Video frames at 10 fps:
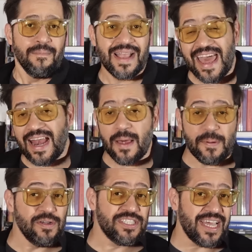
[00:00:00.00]
Mañana en la
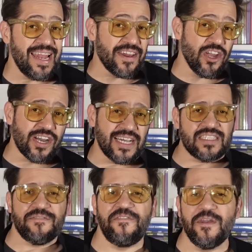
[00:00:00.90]
provincia de La Rioja
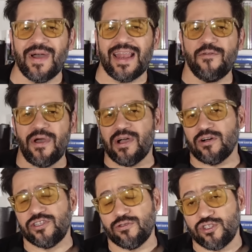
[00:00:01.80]
se firma la nueva
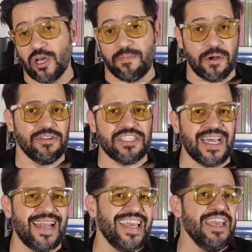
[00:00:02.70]
constitución
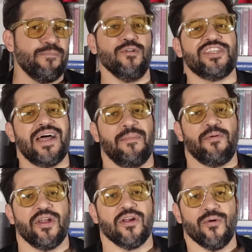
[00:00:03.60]
provincial impulsada
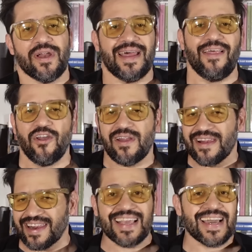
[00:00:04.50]
por el gobernador
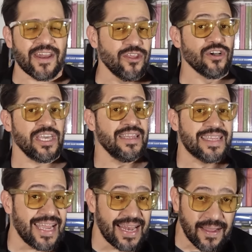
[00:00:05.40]
Ricardo
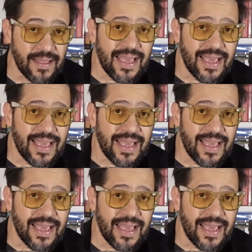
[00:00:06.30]
Quintela.